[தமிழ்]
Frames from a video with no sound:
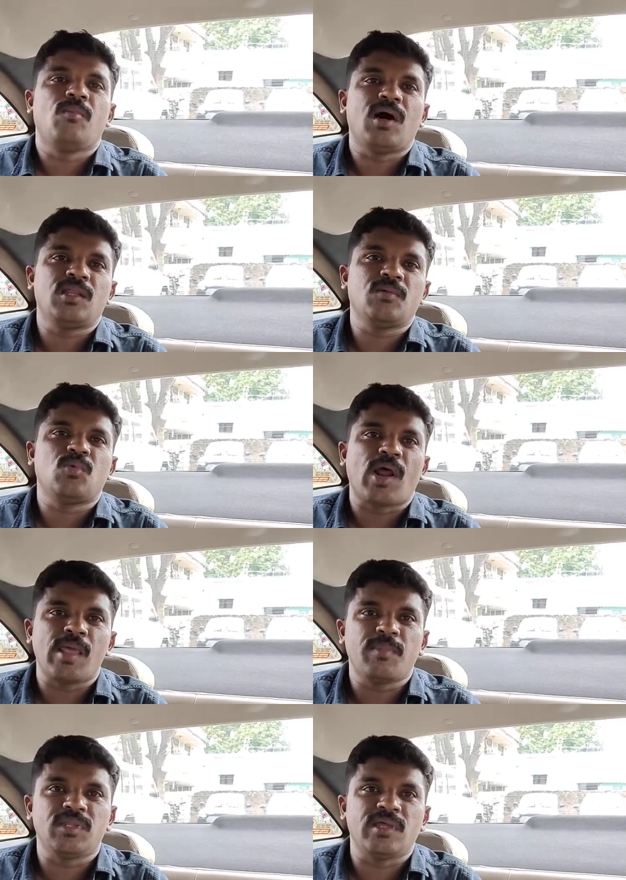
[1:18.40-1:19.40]
மாதம் ஒரு
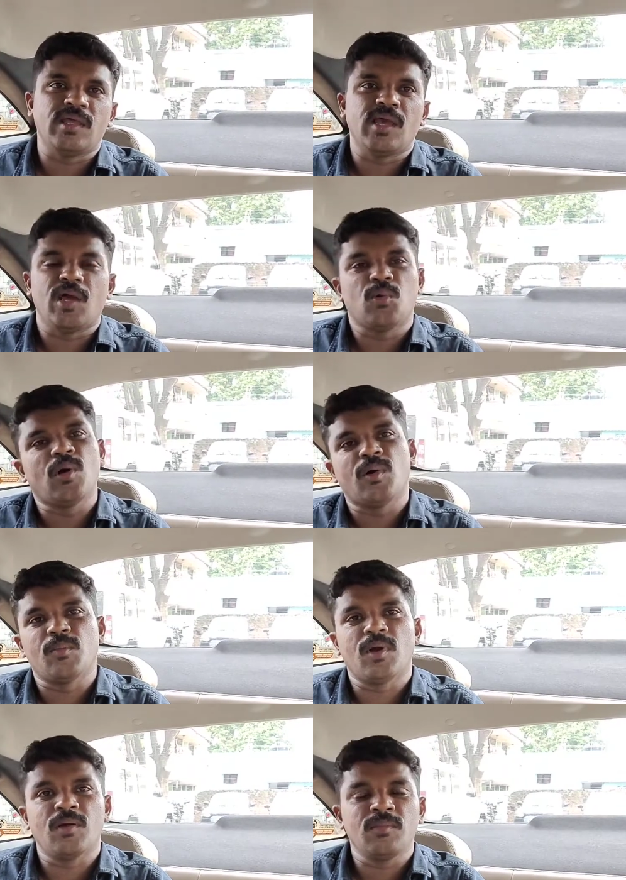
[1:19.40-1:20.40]
ஐம்பத்தி ஐயாயிரரூவா
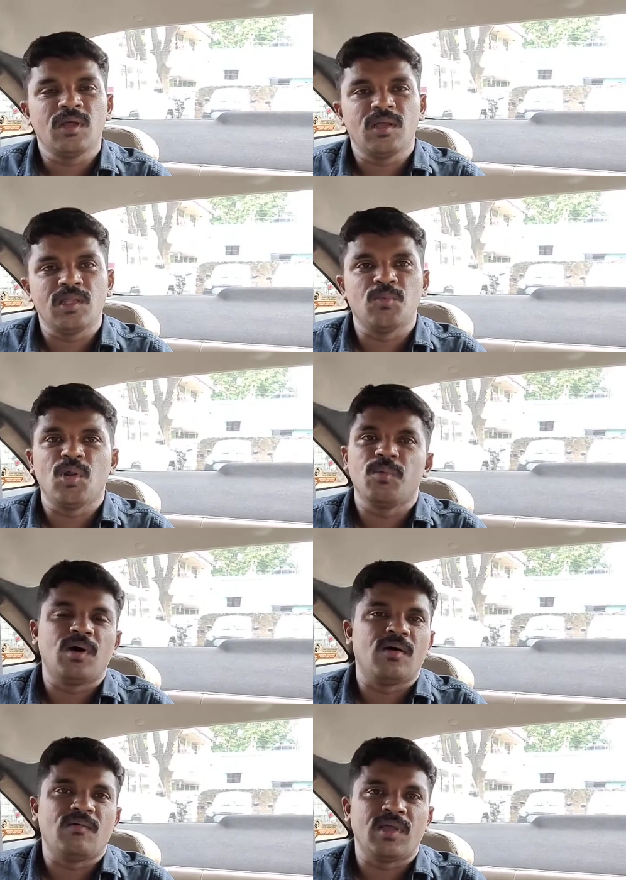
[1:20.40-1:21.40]
வருமானம் இது மூலிமா
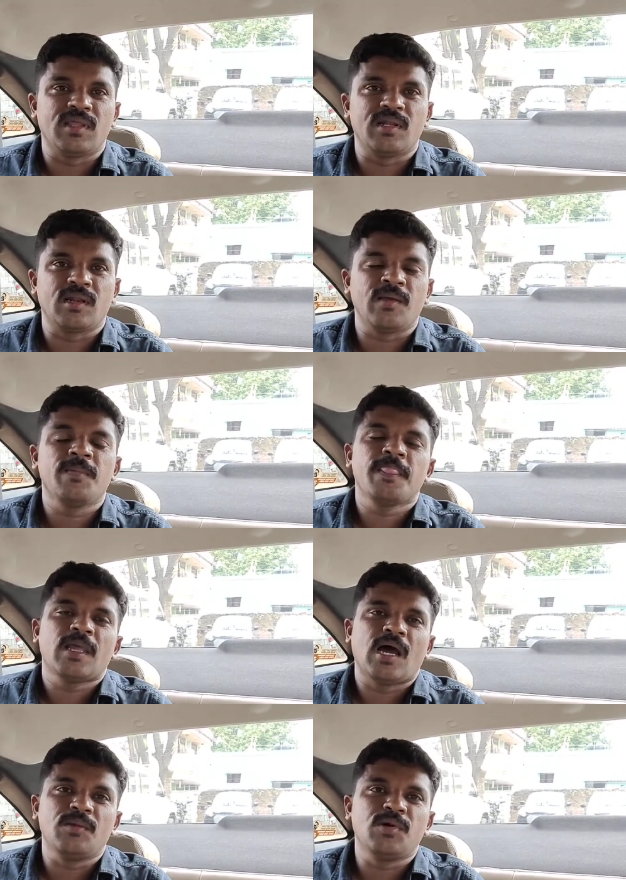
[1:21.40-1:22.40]
வாங்கியிருக்கிறேன்
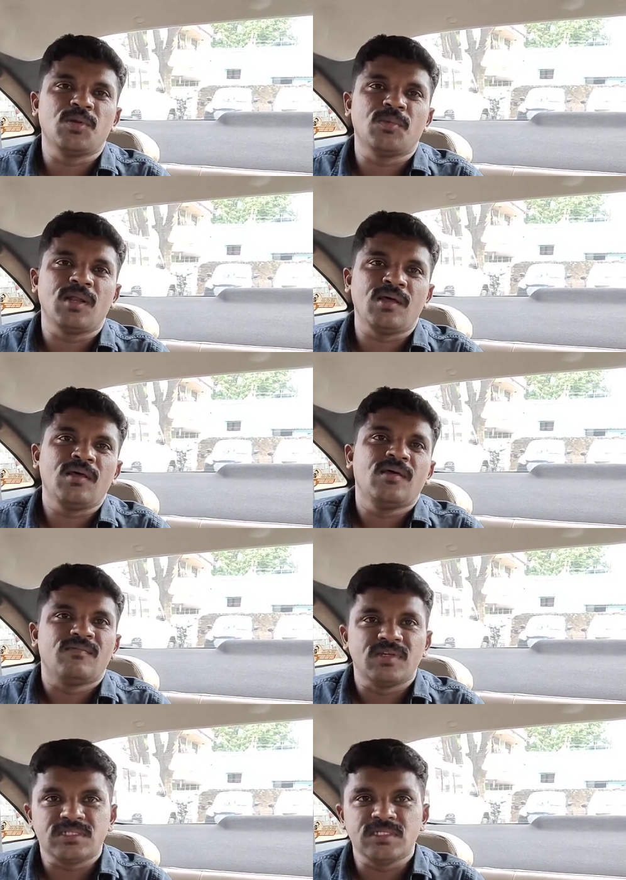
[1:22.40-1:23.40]
அது மட்டும் இல்லை
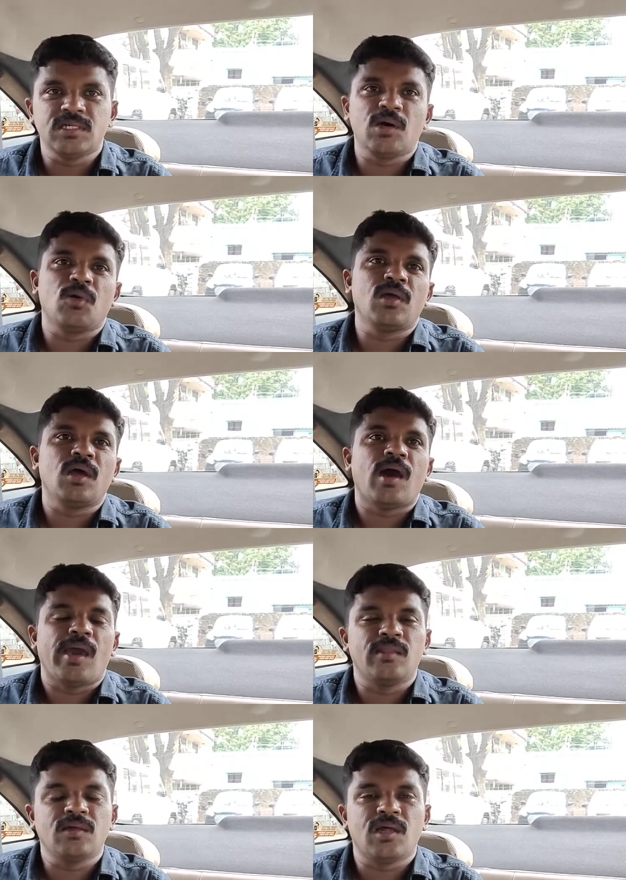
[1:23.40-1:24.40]
வெஸ்டிஜில் ஒரு
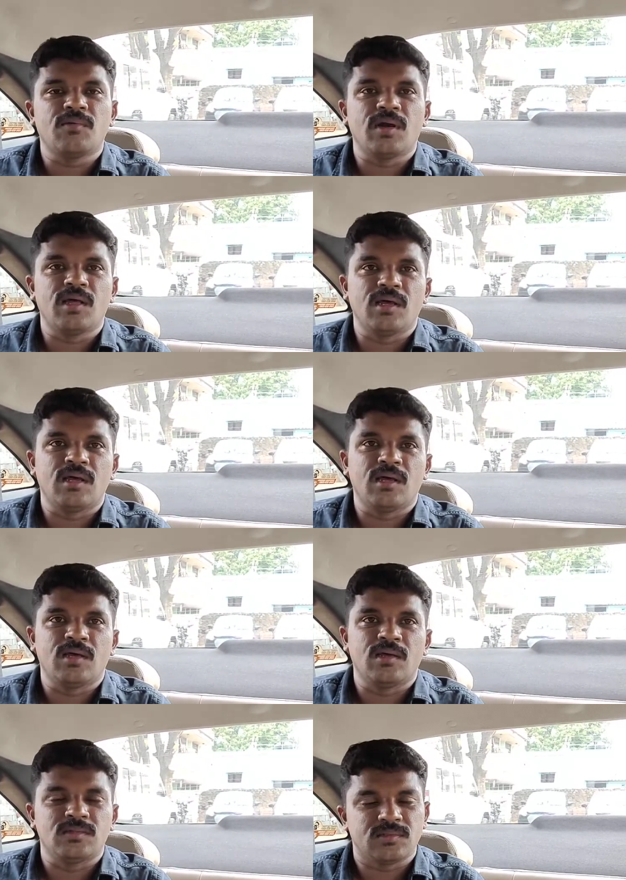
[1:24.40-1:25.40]
ஐந்து ஆறு வருட
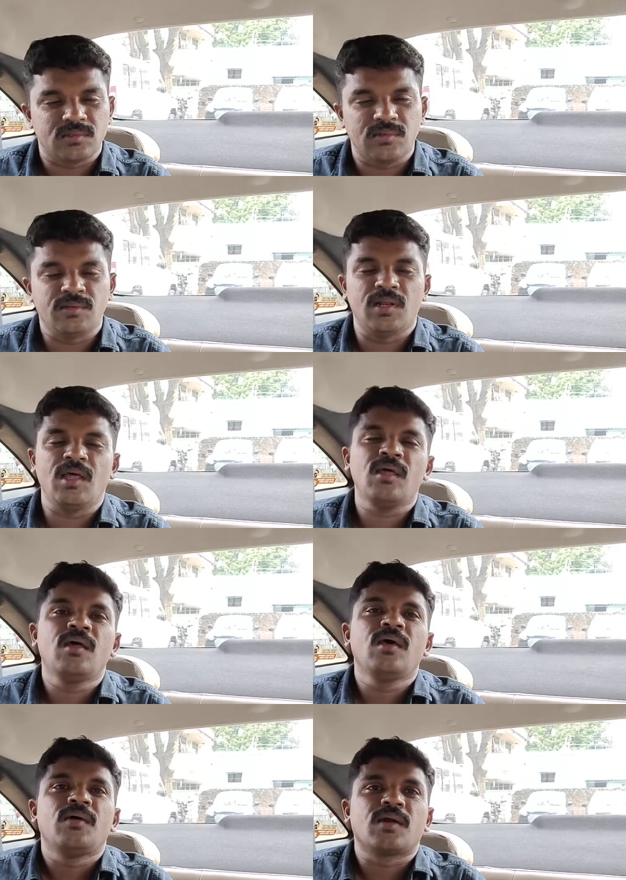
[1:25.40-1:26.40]
இதில்
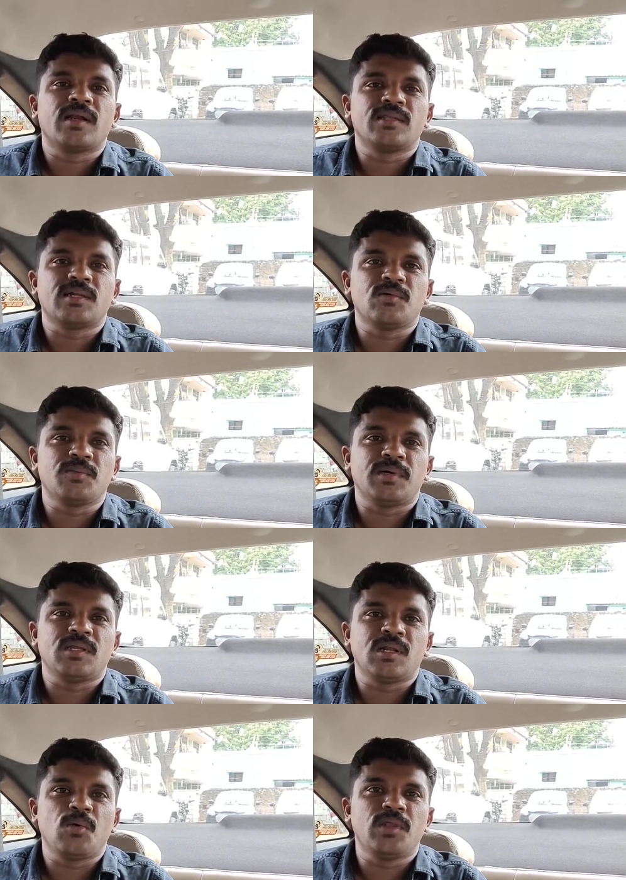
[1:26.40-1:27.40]
கிட்டத்தட்ட வந்து
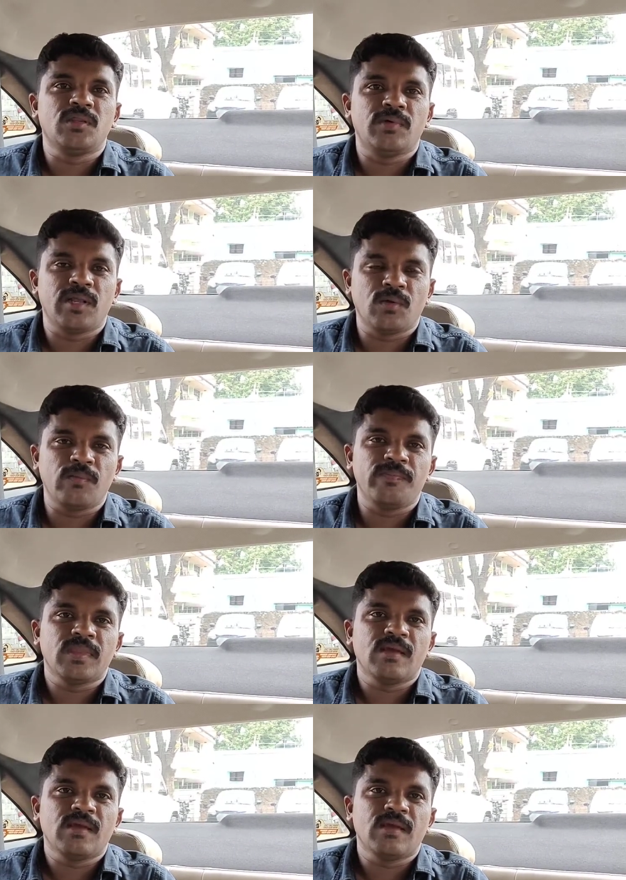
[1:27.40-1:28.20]
பார்த்திங்கன்னா இது வரைக்கும்